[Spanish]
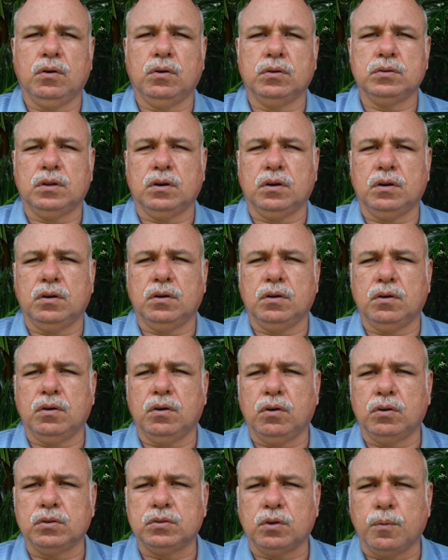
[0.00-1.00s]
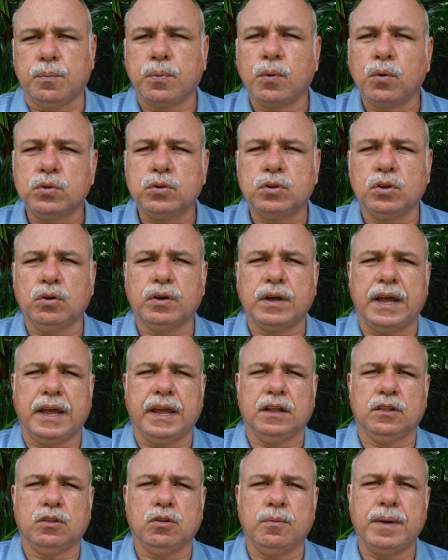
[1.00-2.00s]
otro, punto que
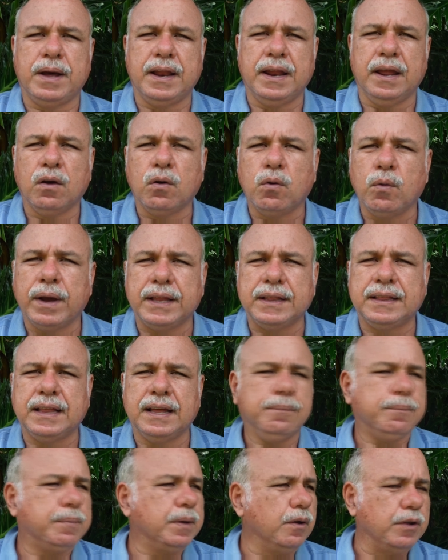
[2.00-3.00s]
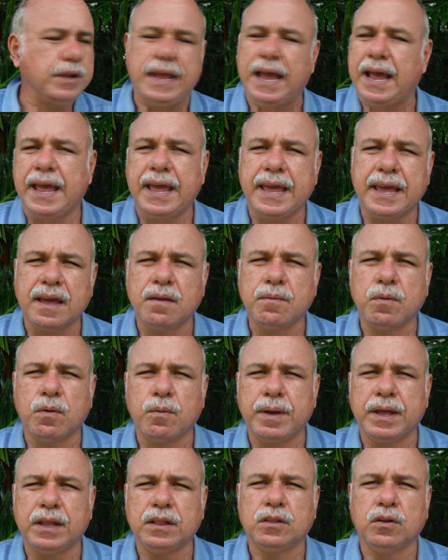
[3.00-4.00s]
hay que tomar en cuenta, pero ya en el
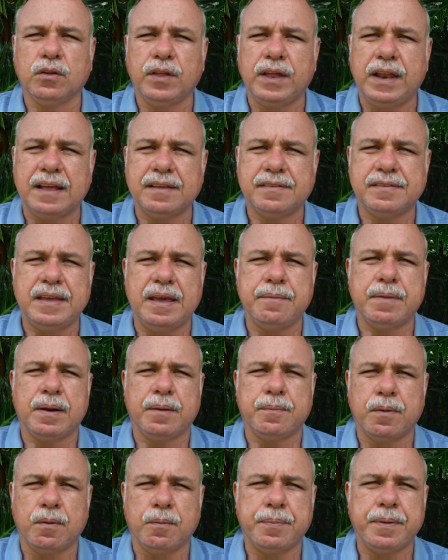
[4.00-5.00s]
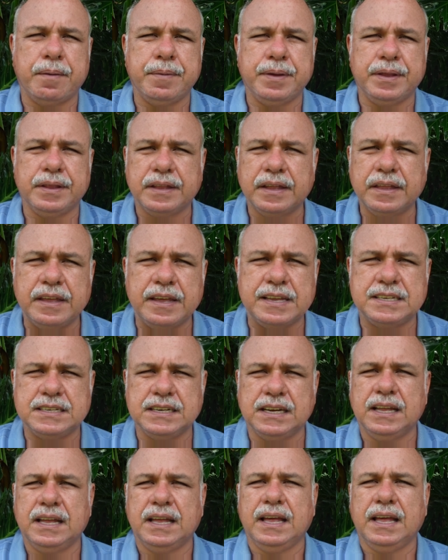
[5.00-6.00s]
momento de la siembra propiamente
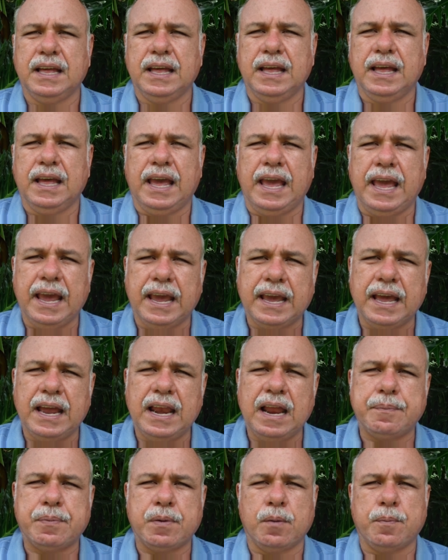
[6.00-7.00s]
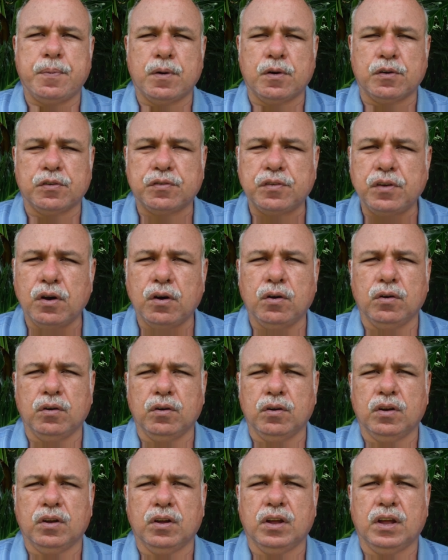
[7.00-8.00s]
dicha, es que la
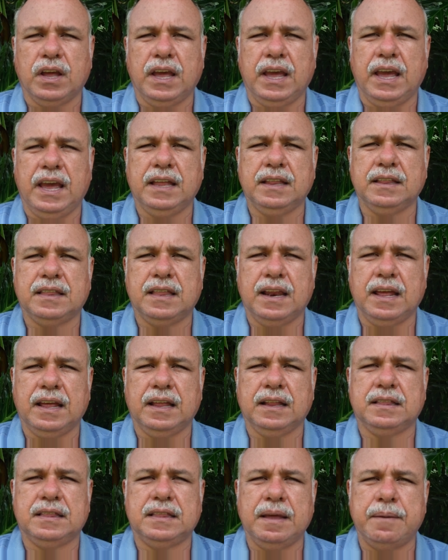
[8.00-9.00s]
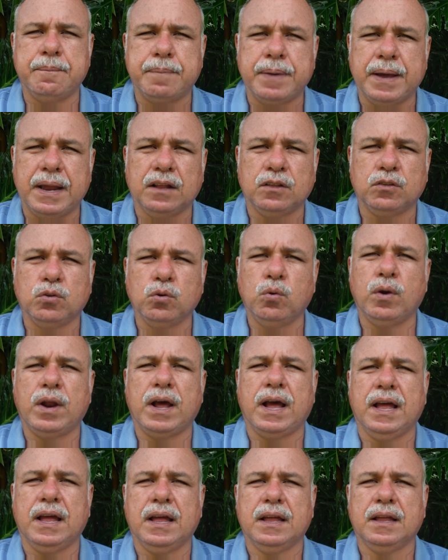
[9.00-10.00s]
proporción entre
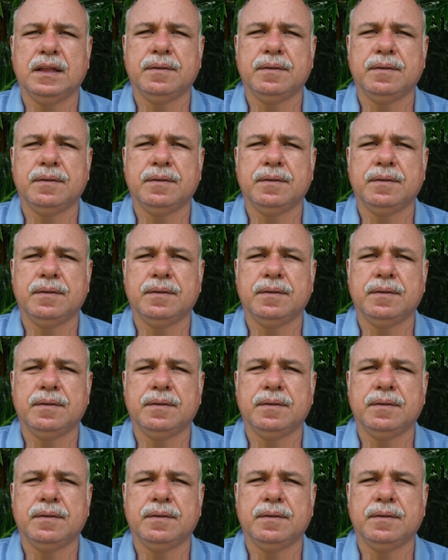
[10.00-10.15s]
temperatura